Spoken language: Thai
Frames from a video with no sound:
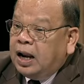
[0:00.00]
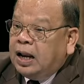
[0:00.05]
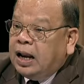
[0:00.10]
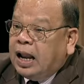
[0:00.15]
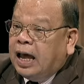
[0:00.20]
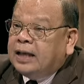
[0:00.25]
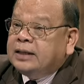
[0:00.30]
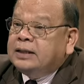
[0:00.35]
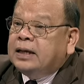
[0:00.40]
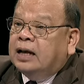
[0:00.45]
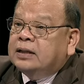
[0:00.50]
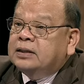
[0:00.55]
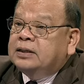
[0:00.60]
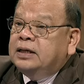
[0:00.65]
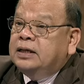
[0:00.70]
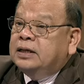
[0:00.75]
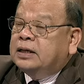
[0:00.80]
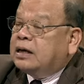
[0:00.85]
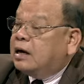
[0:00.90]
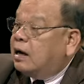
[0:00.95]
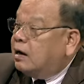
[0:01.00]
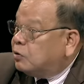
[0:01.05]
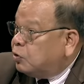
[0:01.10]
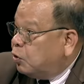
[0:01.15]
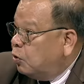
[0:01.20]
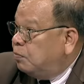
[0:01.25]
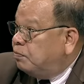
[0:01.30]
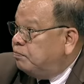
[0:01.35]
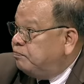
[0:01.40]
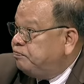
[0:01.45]
และอย่างที่คาร
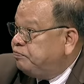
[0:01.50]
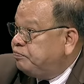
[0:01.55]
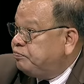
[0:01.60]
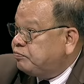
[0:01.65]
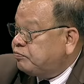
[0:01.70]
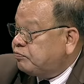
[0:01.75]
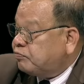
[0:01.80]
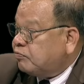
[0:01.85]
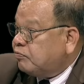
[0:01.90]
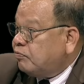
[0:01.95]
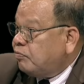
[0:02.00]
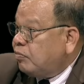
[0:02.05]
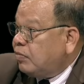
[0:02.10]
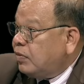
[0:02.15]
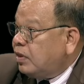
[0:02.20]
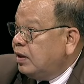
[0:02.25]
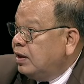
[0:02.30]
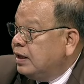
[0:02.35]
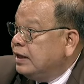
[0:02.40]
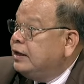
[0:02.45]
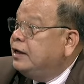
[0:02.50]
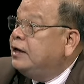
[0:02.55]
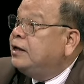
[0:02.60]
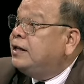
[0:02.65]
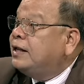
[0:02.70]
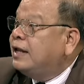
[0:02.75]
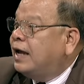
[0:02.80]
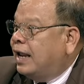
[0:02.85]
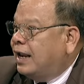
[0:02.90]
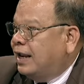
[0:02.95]
มคิด
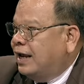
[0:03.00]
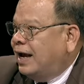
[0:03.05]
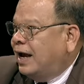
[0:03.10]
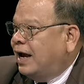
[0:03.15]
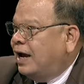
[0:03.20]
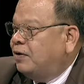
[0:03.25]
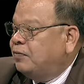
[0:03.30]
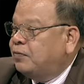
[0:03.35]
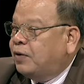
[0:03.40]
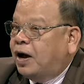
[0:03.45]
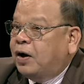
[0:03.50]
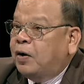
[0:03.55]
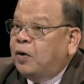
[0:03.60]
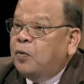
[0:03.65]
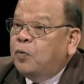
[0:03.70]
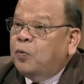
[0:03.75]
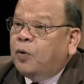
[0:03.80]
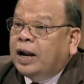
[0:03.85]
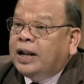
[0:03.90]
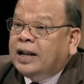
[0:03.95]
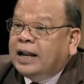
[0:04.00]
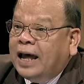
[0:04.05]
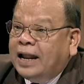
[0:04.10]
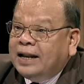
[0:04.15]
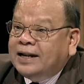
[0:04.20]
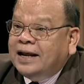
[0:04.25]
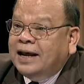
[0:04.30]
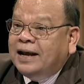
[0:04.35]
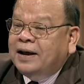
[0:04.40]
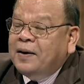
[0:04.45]
เนี่ยนะฮะว่าวันนั้น
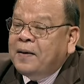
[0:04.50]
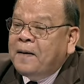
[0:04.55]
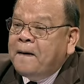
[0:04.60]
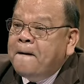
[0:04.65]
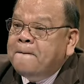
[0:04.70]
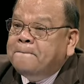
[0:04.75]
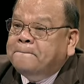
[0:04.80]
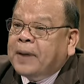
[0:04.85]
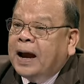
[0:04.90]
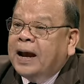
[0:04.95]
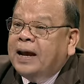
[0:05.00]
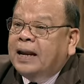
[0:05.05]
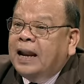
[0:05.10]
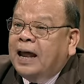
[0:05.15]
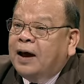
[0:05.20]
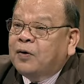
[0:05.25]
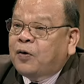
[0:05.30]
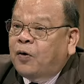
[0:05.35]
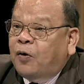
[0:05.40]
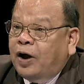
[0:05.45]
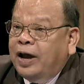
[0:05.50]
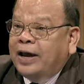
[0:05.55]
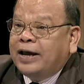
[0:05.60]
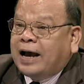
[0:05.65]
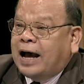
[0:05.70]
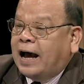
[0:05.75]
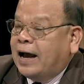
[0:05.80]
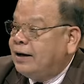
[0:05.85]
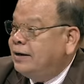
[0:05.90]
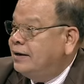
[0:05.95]
เนี่ยไปแล้วขอให้
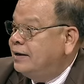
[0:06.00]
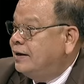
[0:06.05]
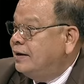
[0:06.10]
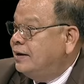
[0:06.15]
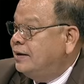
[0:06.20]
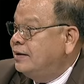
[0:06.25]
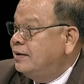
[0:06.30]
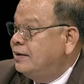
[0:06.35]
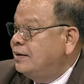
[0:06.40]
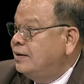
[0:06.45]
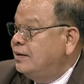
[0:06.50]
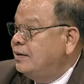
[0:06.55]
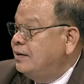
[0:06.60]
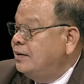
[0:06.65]
ขังเลยครับ